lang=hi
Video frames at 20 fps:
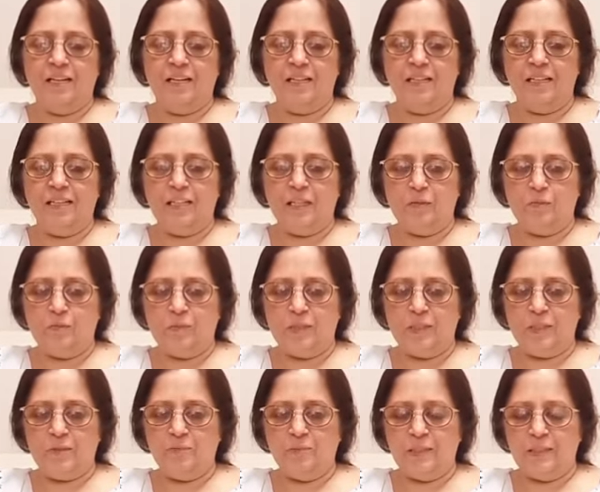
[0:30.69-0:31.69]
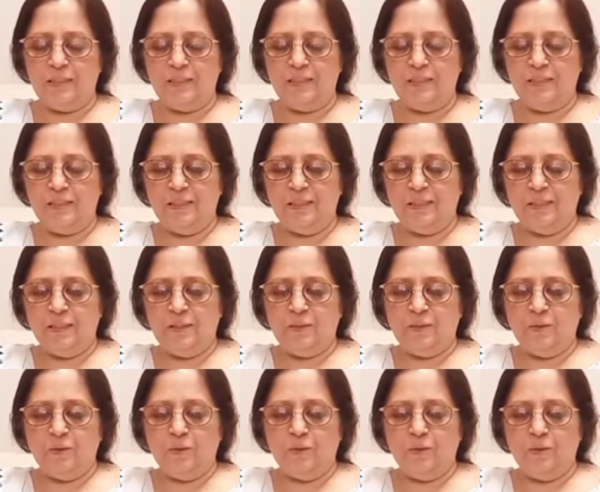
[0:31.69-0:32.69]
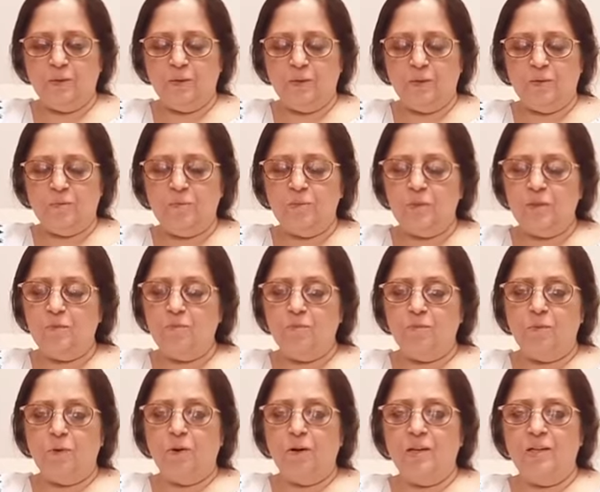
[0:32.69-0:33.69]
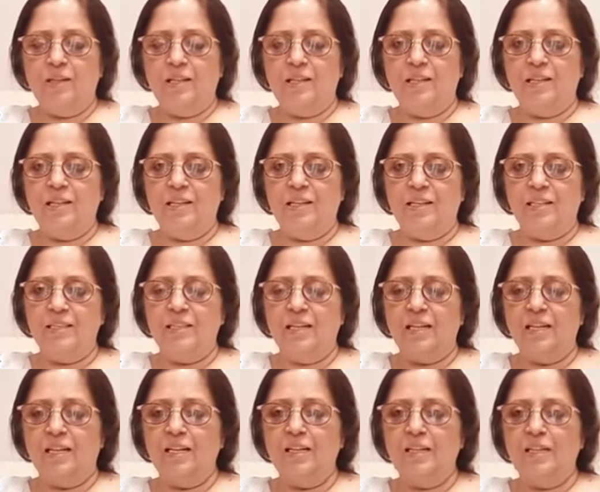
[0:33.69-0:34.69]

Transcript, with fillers: नी रिप्लेसमेंट तो मुझे बहुत डर लग रहा था